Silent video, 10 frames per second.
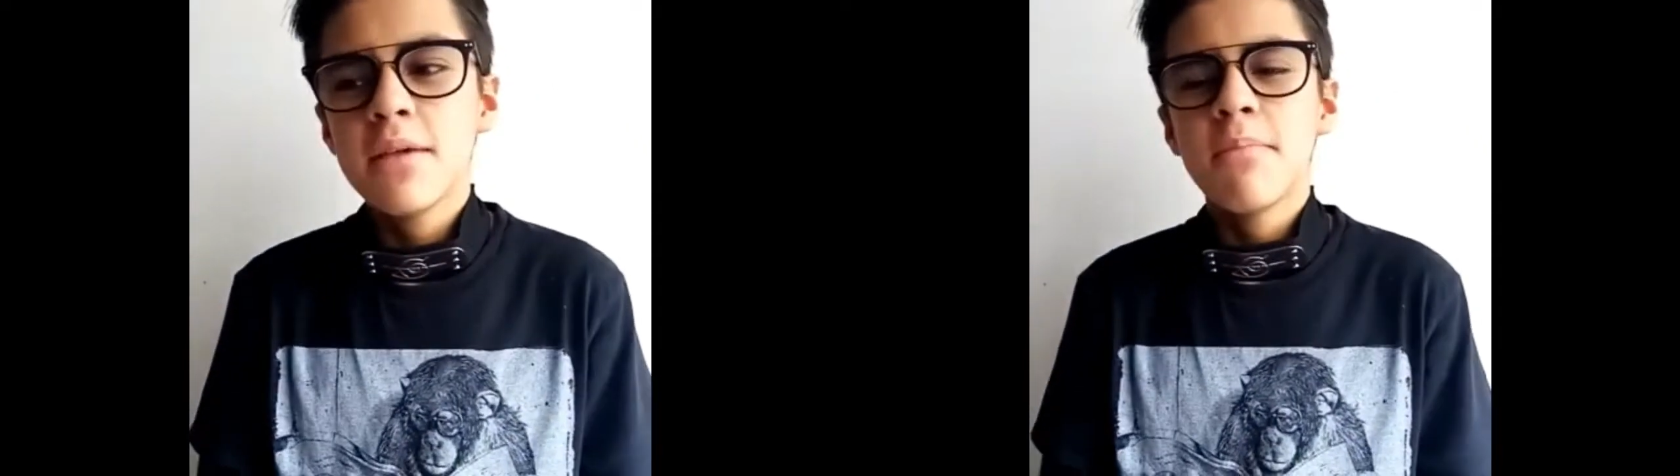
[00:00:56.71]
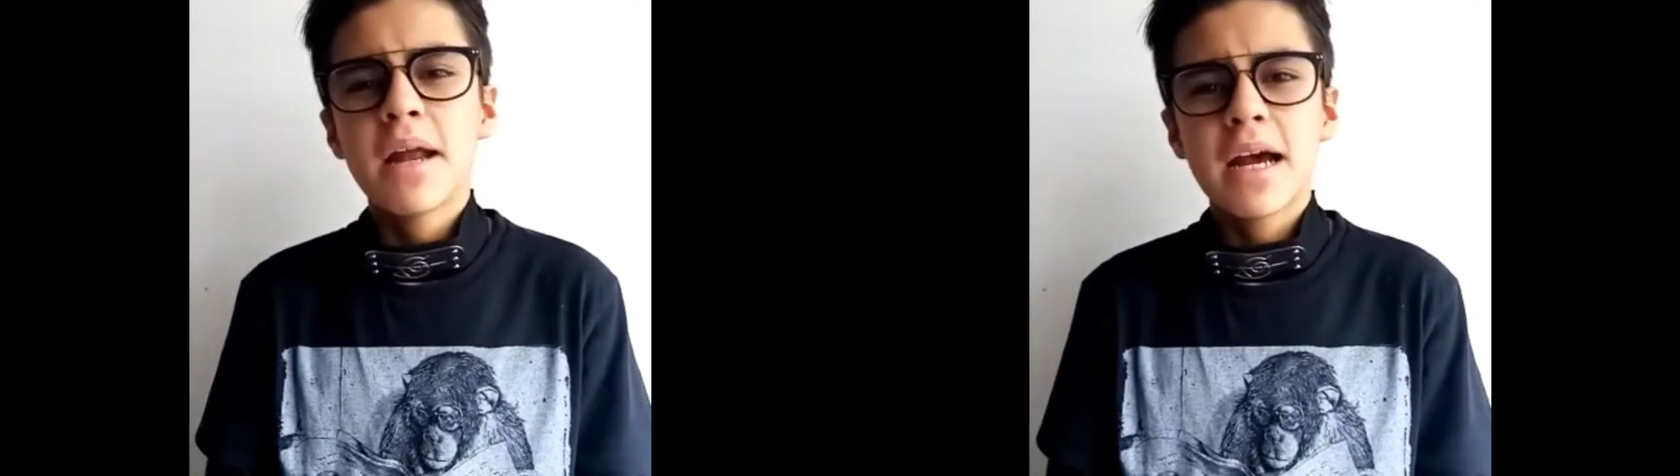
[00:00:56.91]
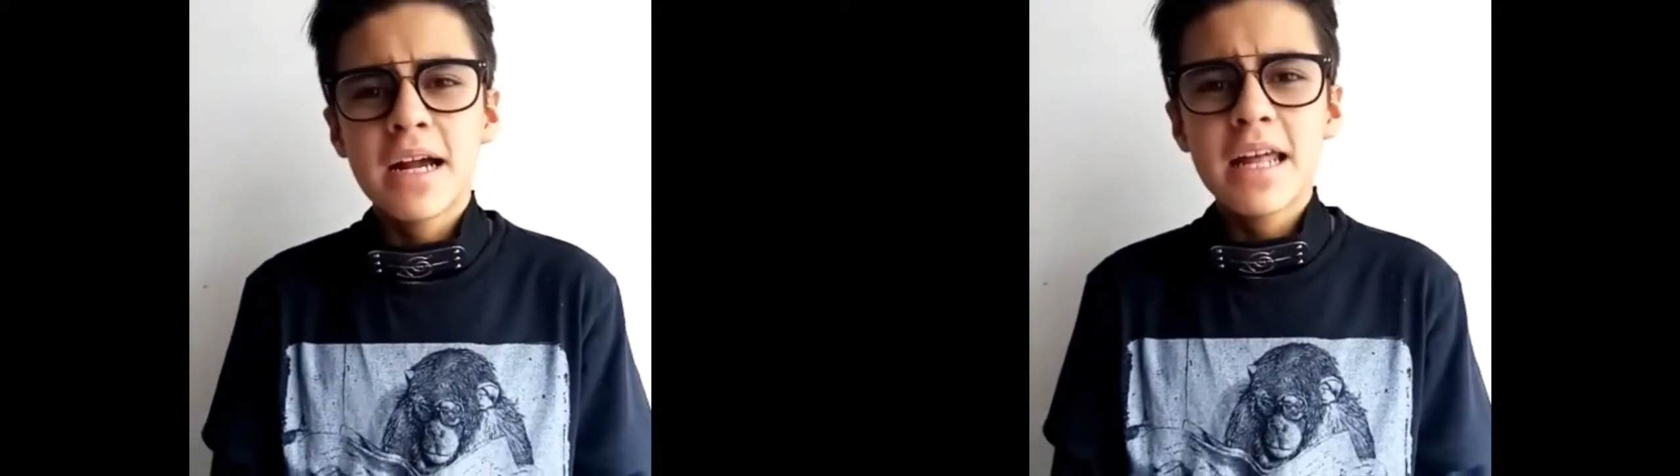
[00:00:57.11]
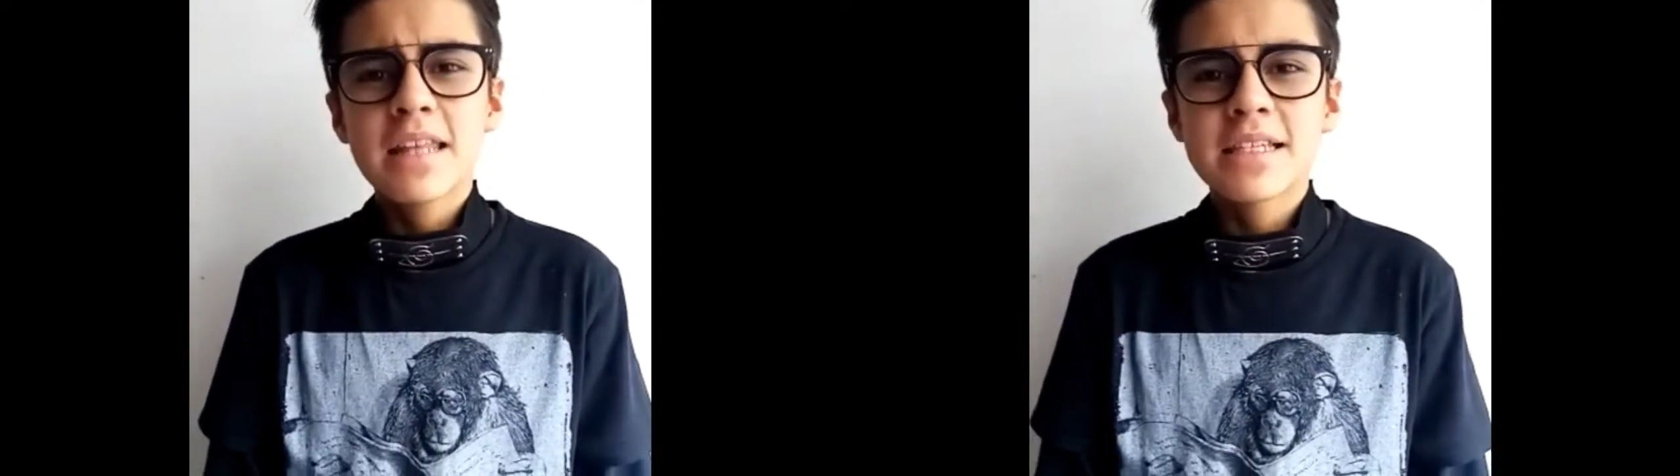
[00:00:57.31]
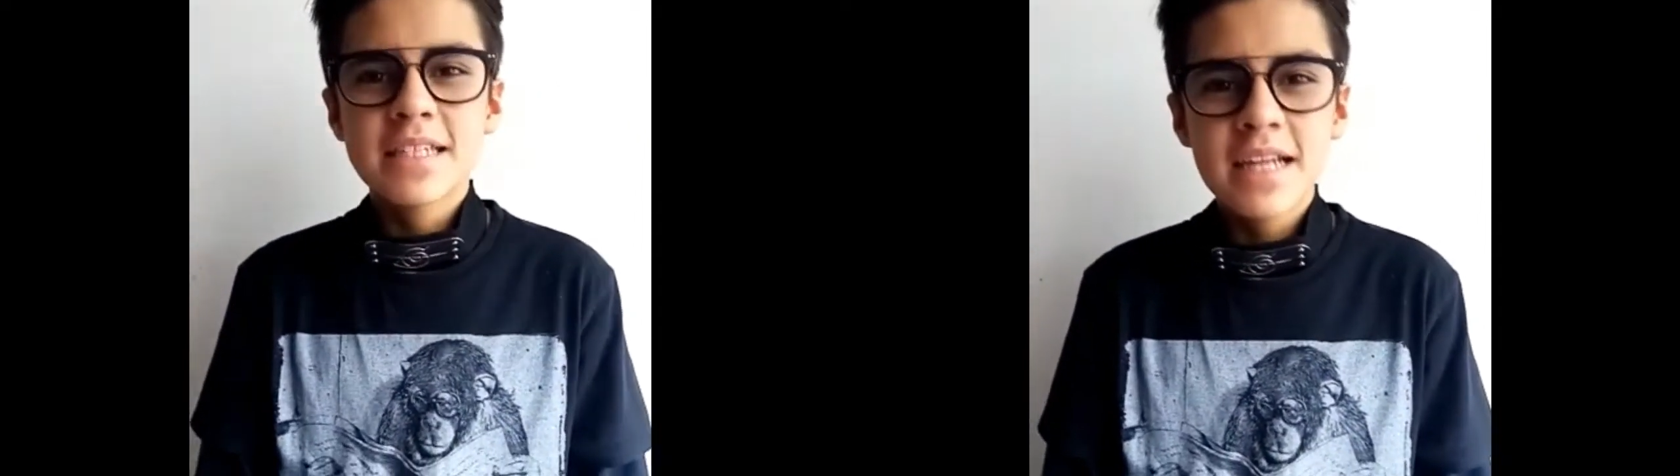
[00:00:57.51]
y para
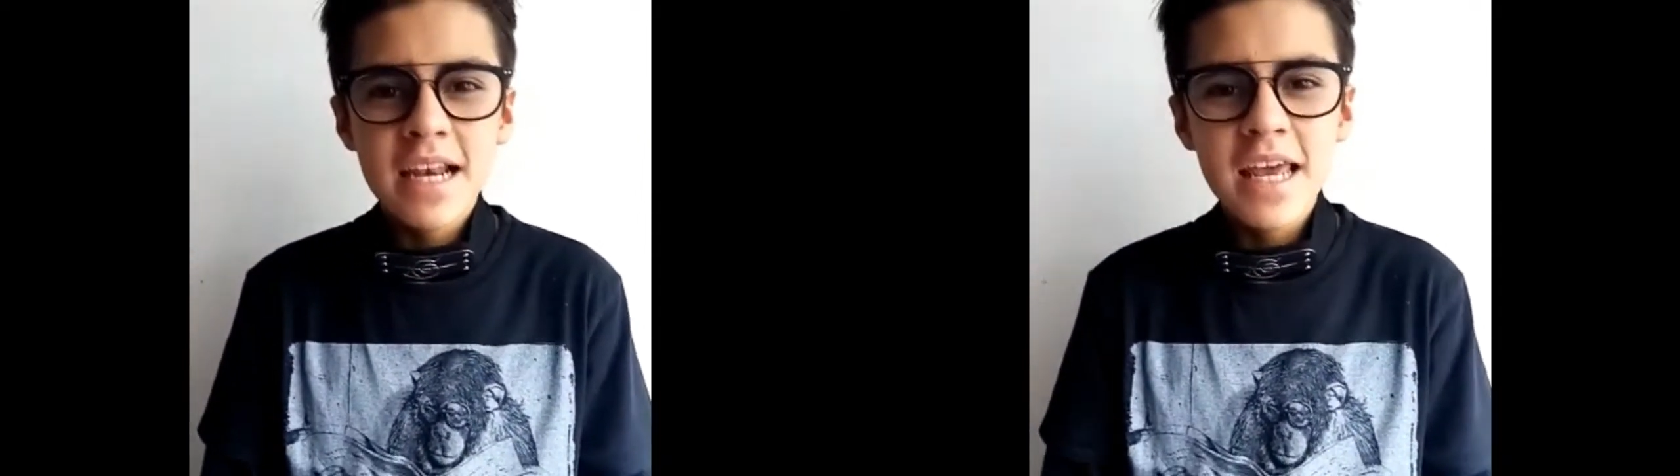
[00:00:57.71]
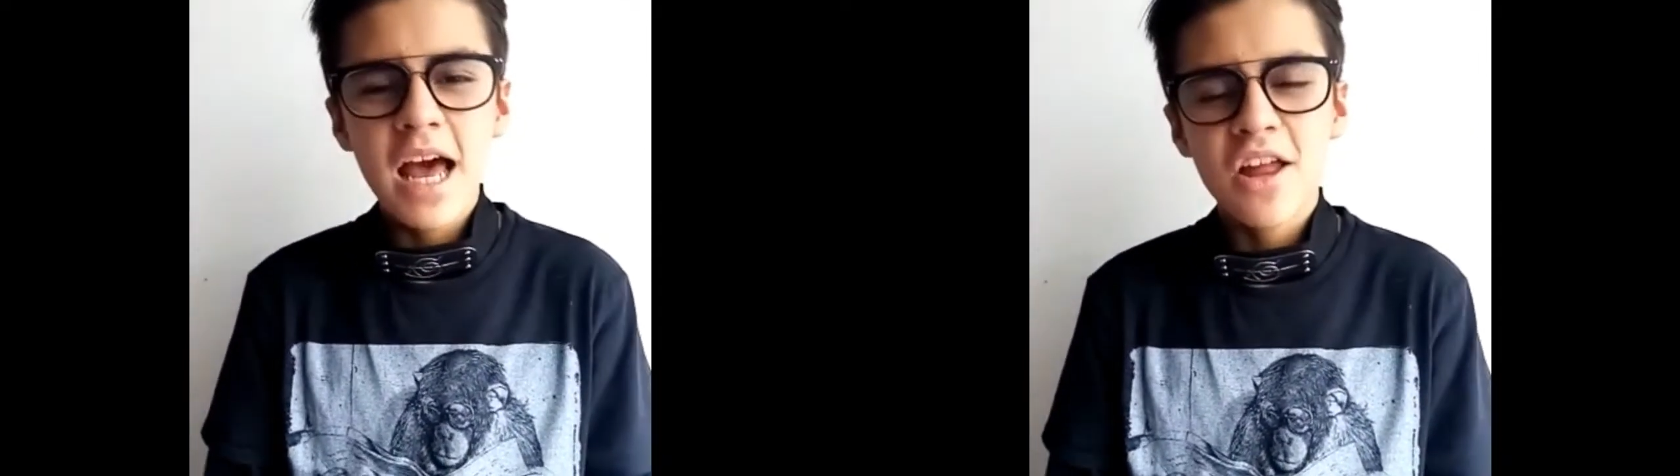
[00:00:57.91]
agradecerle